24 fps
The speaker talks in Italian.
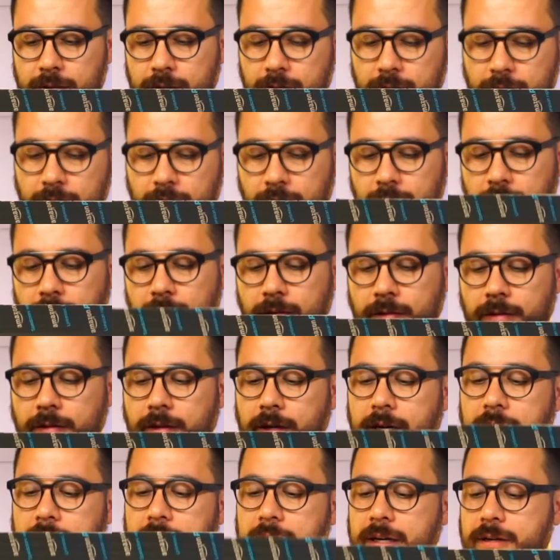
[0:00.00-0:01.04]

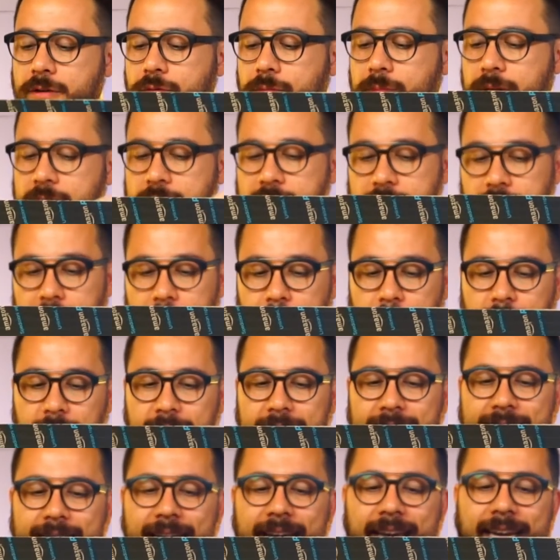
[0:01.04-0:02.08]
Voilà, come sempre
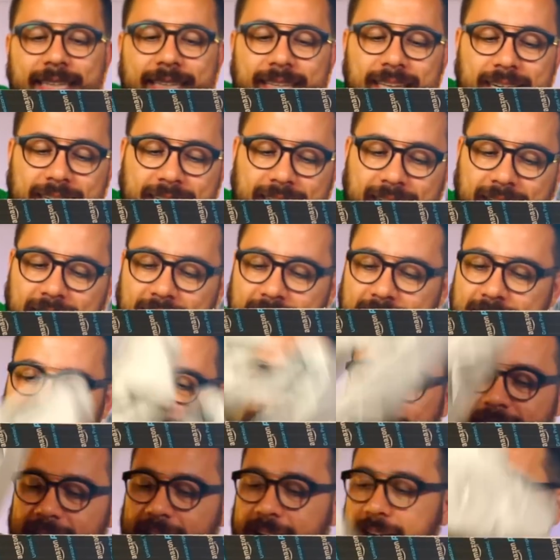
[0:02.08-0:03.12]
carta
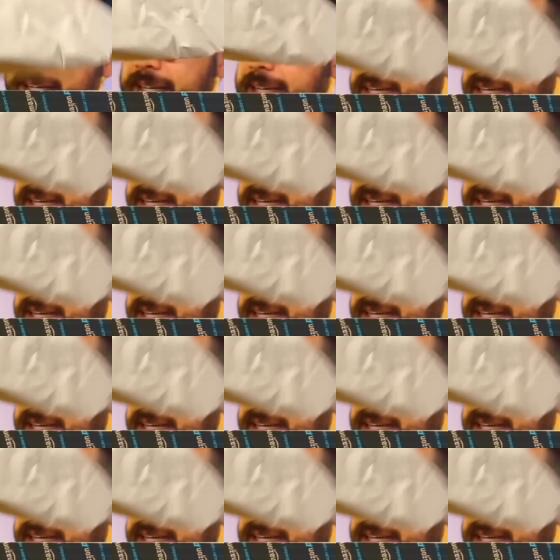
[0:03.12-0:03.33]
carta